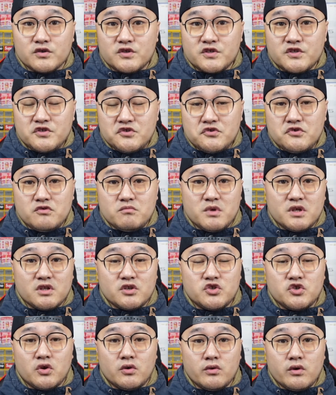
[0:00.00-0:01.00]
四名
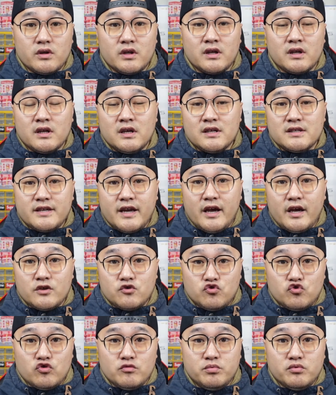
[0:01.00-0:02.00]
的球员呢在
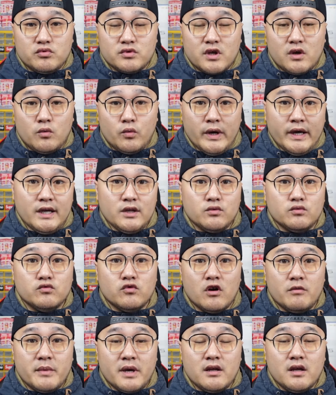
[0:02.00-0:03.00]
局部呢围堵
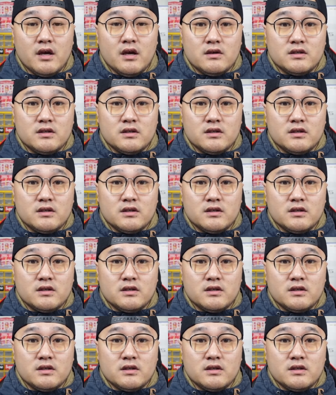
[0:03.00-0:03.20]
我们，